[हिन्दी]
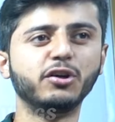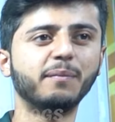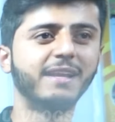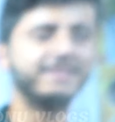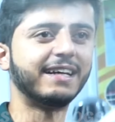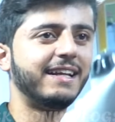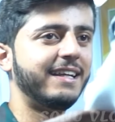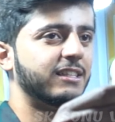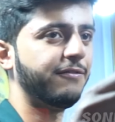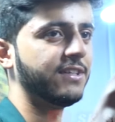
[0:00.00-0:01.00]
ब्यूटी पार्लर जाके
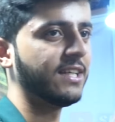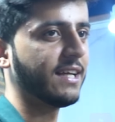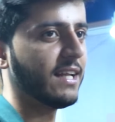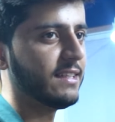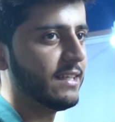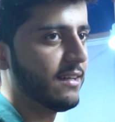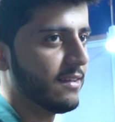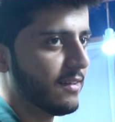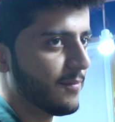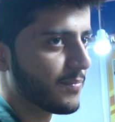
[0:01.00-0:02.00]
लेडीज़ें फेशियल कराती
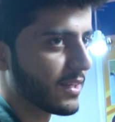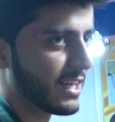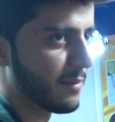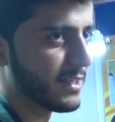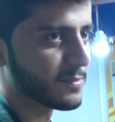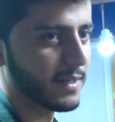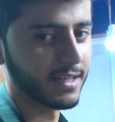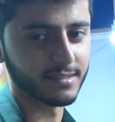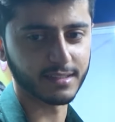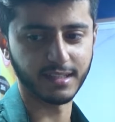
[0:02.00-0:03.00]
हैं घर में इसमें
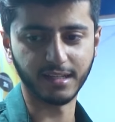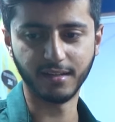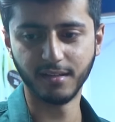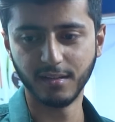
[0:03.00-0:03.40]
कर सकते हैं